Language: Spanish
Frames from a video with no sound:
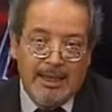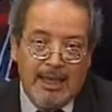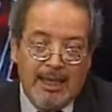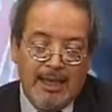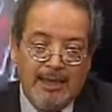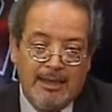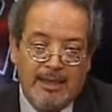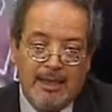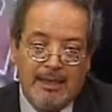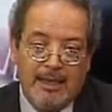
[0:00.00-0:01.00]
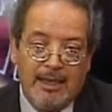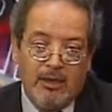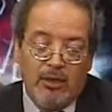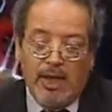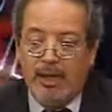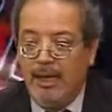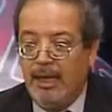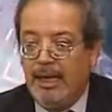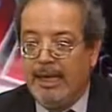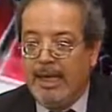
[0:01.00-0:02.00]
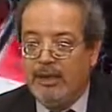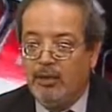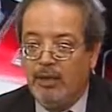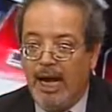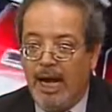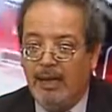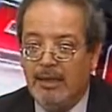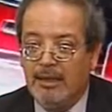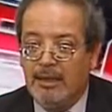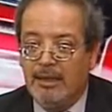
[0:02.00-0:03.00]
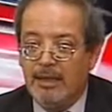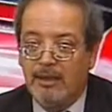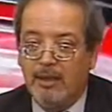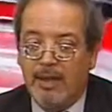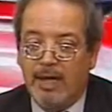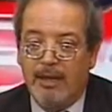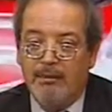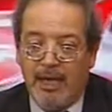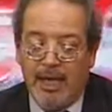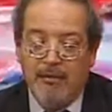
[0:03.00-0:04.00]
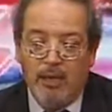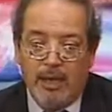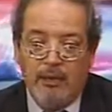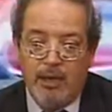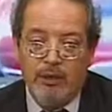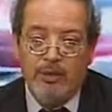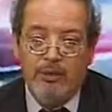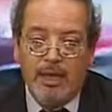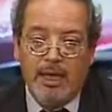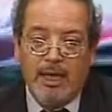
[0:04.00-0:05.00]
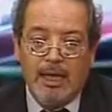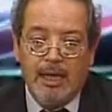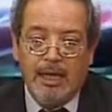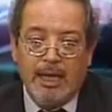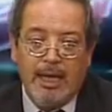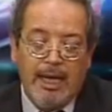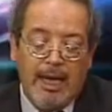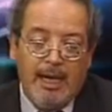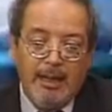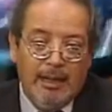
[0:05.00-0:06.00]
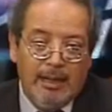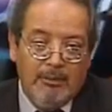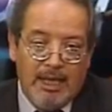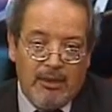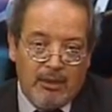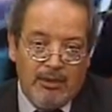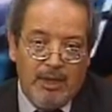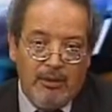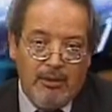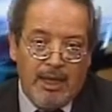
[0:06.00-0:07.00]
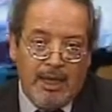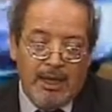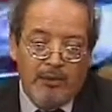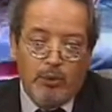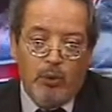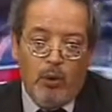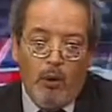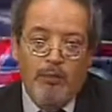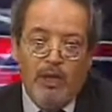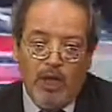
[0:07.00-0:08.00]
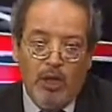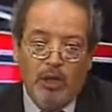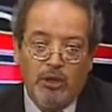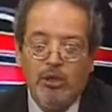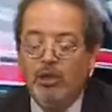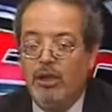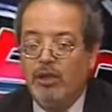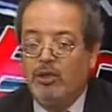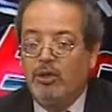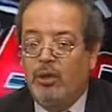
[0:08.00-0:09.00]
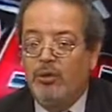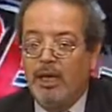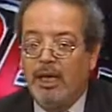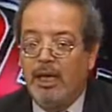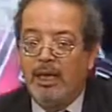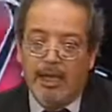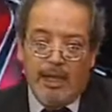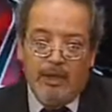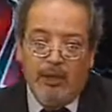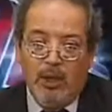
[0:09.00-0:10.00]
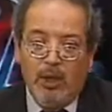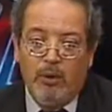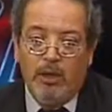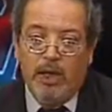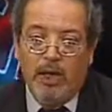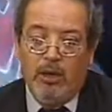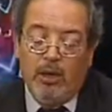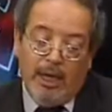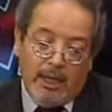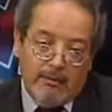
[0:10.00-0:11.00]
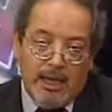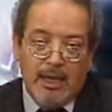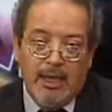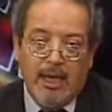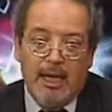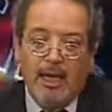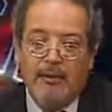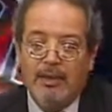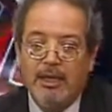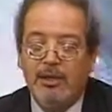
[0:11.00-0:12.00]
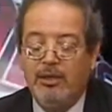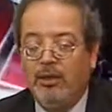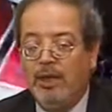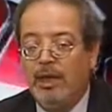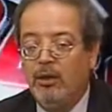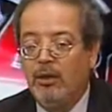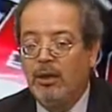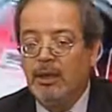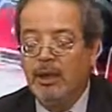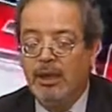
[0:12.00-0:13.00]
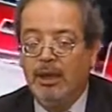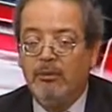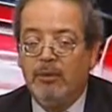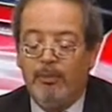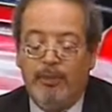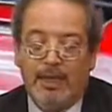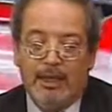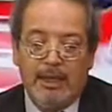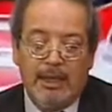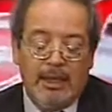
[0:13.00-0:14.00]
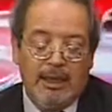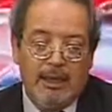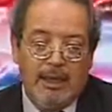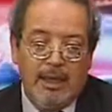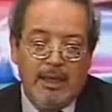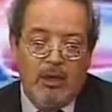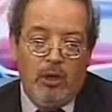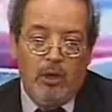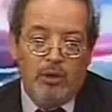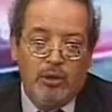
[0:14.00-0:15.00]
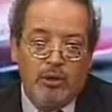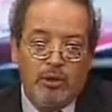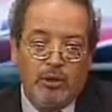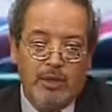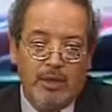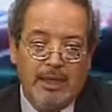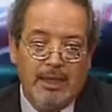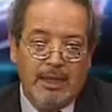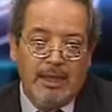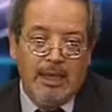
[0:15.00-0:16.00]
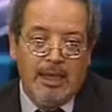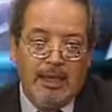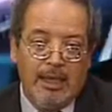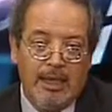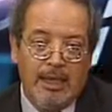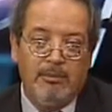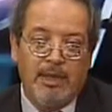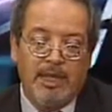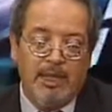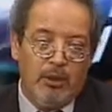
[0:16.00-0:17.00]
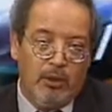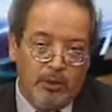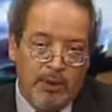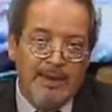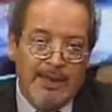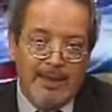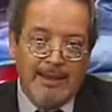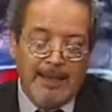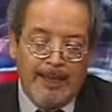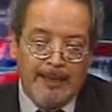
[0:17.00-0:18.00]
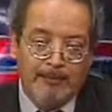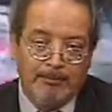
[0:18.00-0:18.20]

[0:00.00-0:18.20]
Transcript: que es eh, senadora nacional del sector de Cambiemos, de la Unión Cívica Radical, para conocer cuál era su opinión sobre el decreto del gobernador y además la petición a la Corte por parte de los intendentes del Partido Justicialista.